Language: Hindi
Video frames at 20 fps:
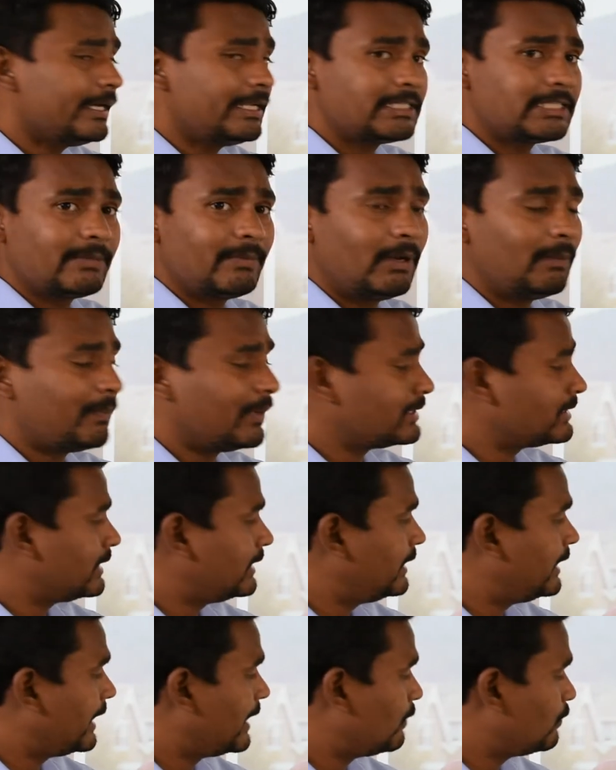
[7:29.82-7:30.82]
डिसेबल
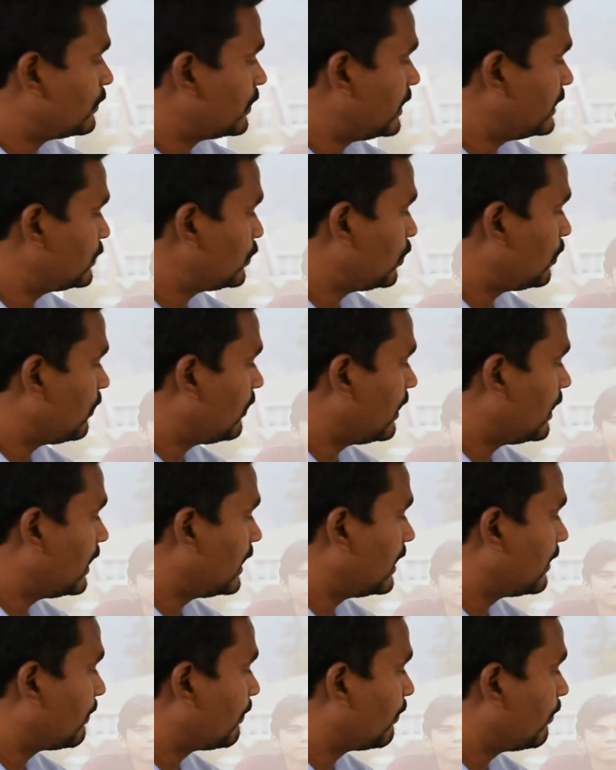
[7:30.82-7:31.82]
पर्सन देखे उनके जो
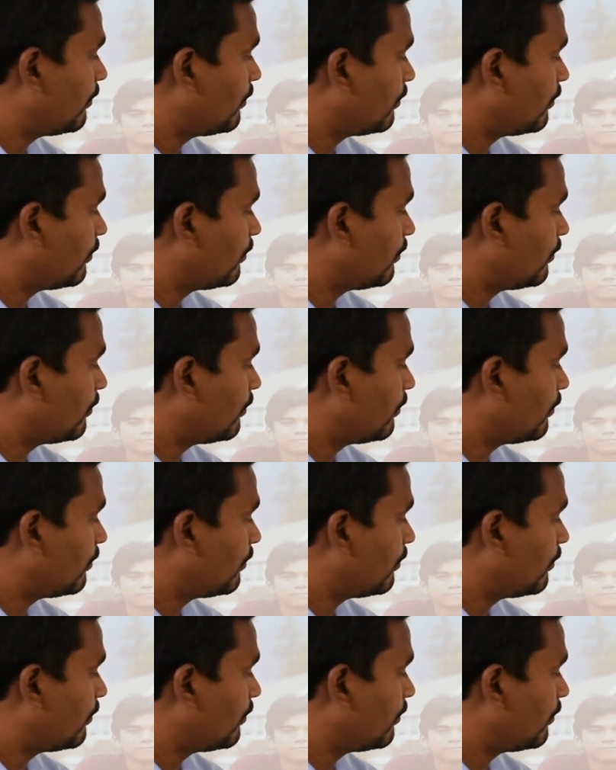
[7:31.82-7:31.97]
आ,